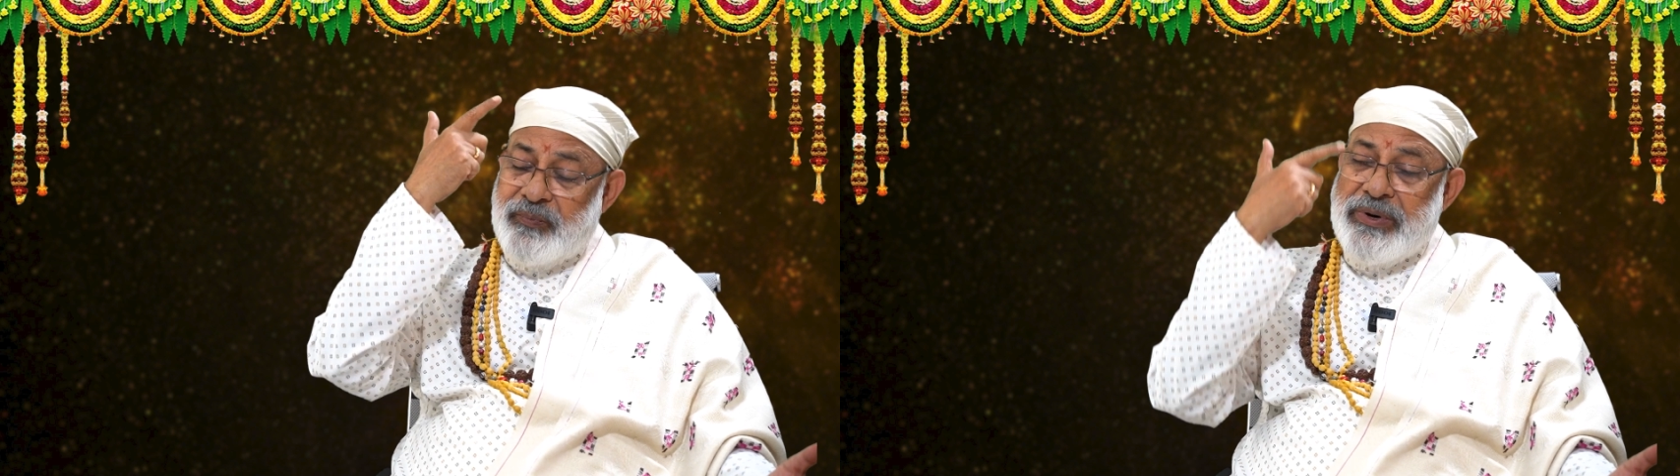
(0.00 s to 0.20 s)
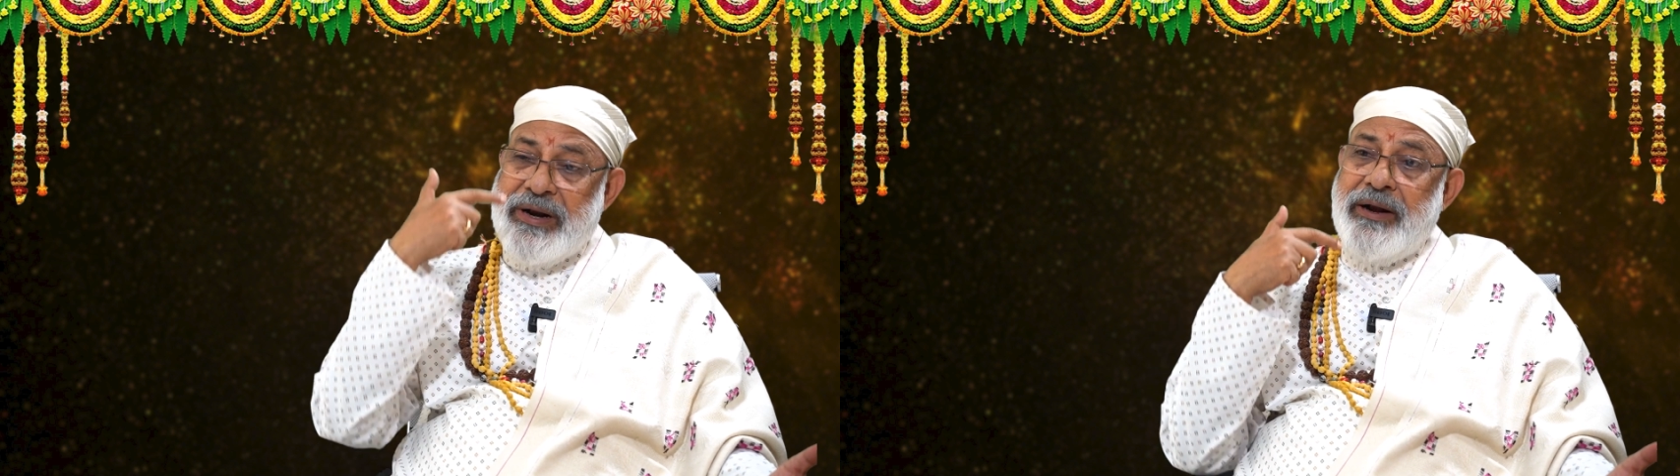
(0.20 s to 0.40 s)

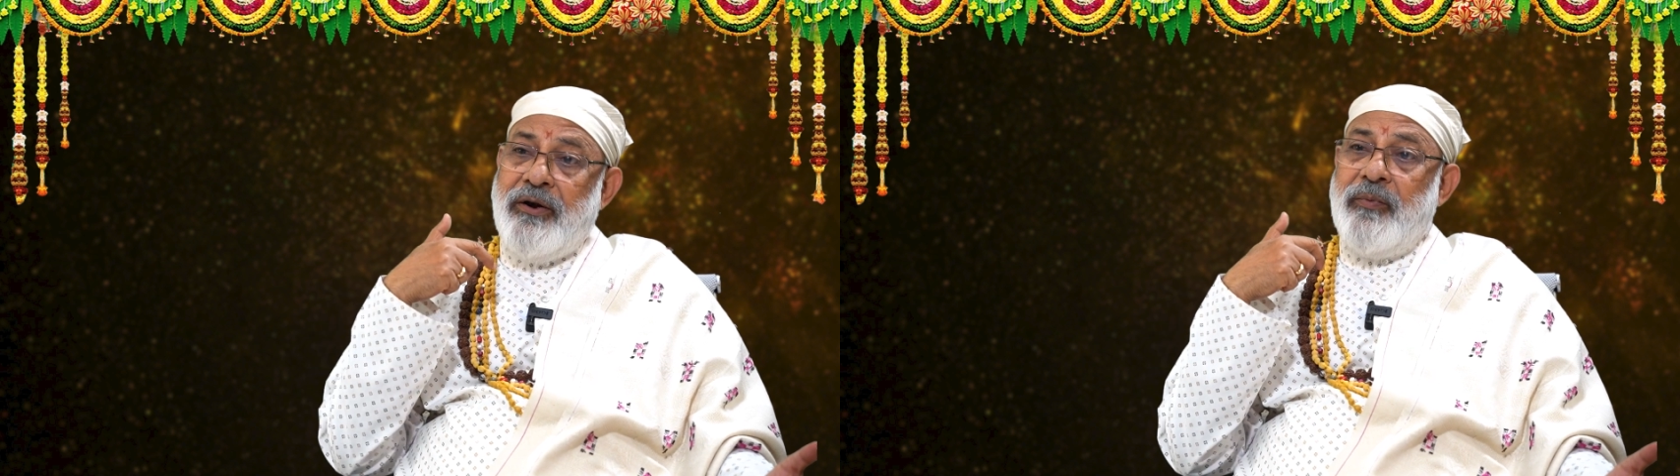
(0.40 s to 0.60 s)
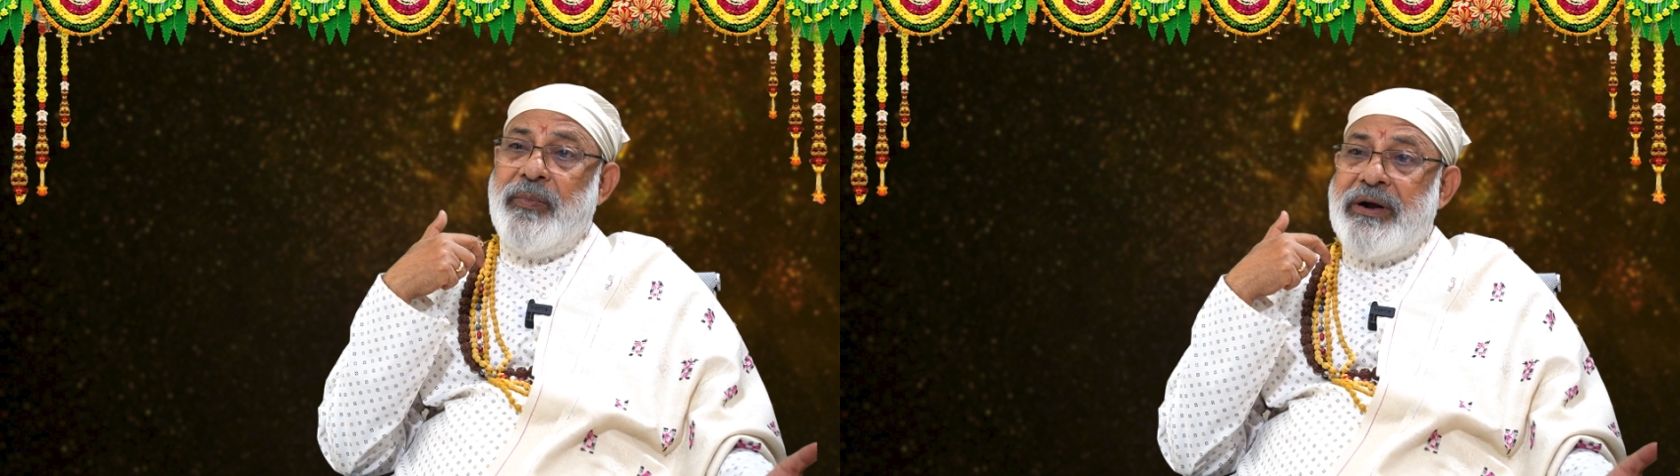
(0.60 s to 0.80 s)

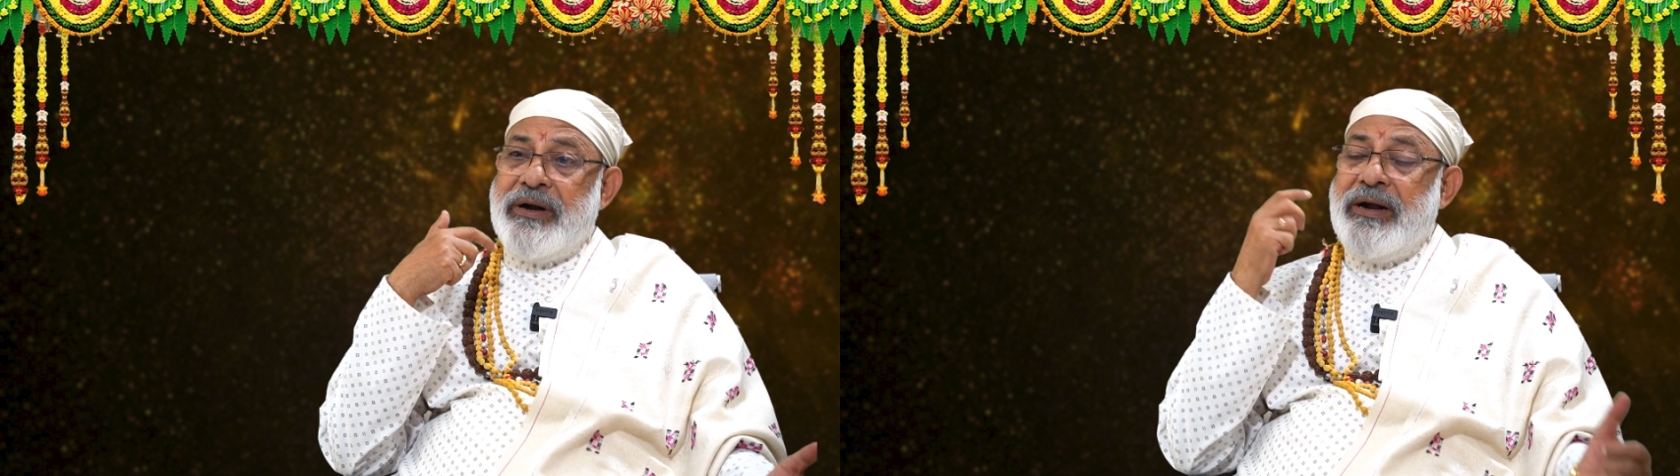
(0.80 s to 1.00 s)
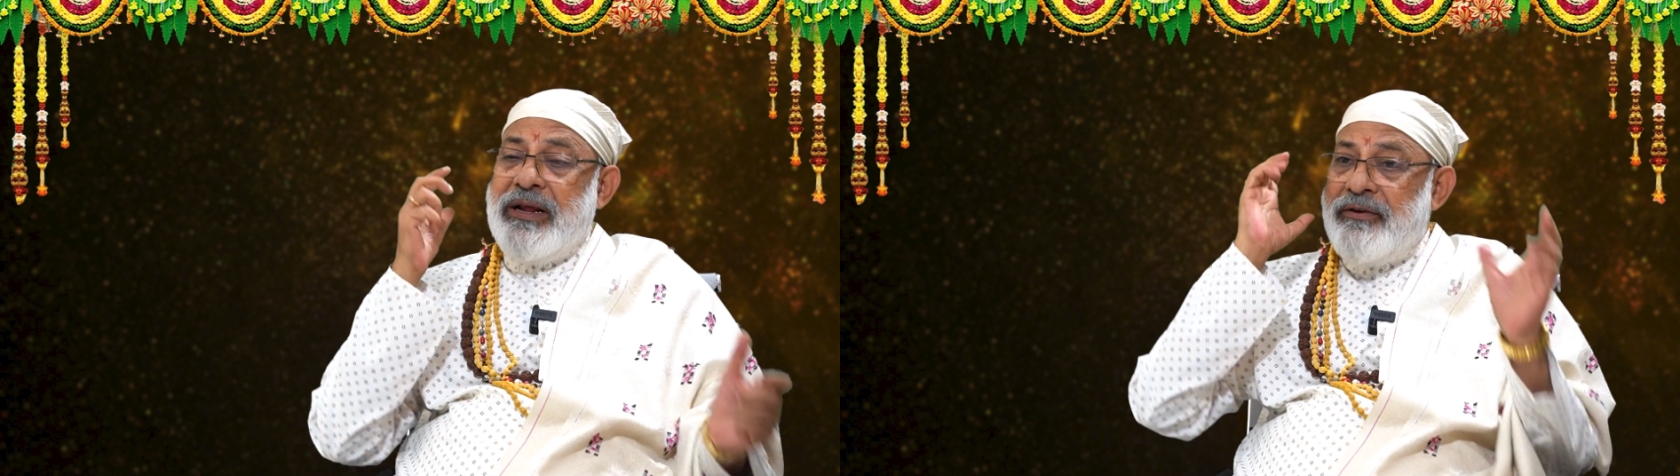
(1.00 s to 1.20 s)
బ్రెయిన్లో పార్ట్
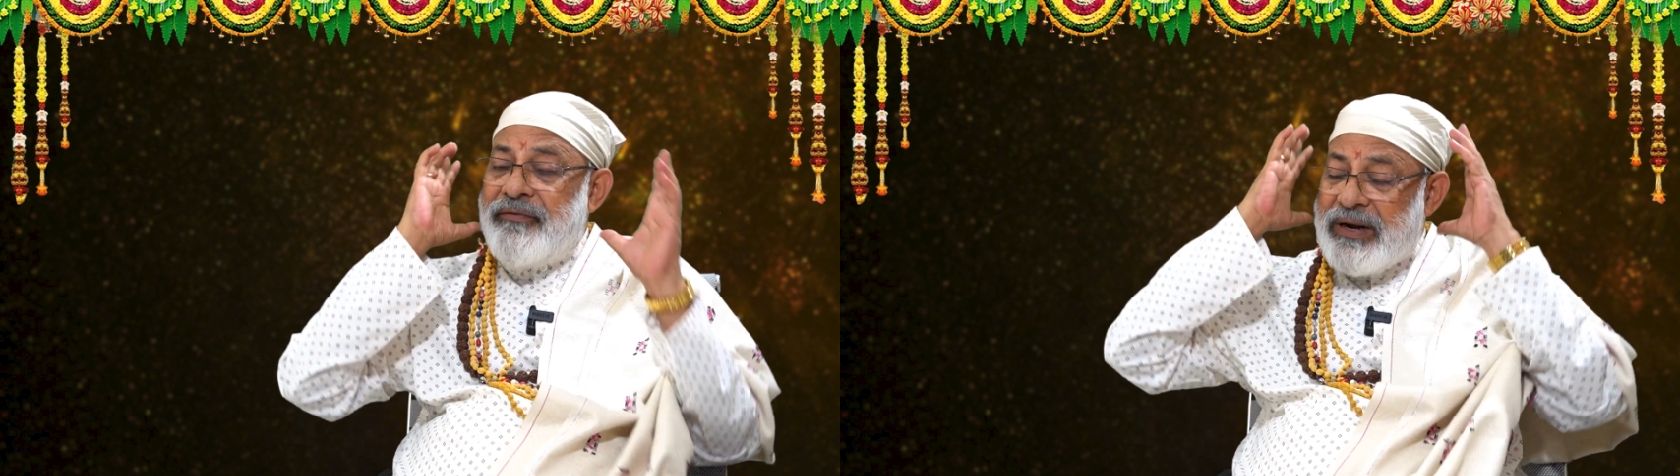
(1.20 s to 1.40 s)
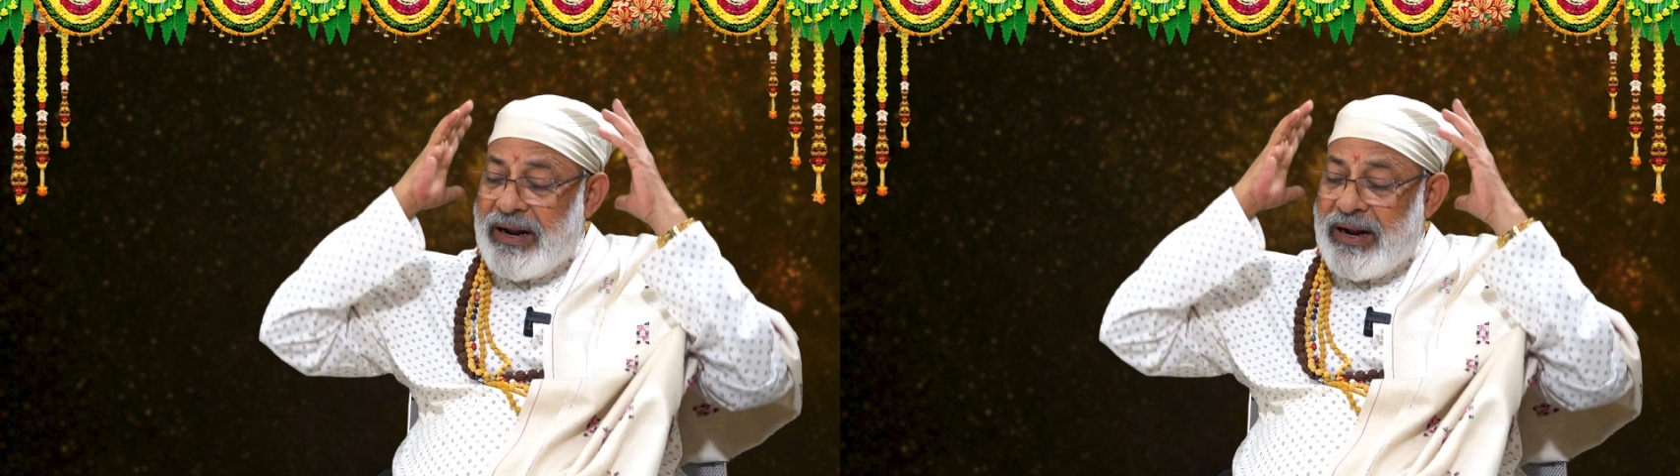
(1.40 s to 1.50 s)
అంటే ఇవి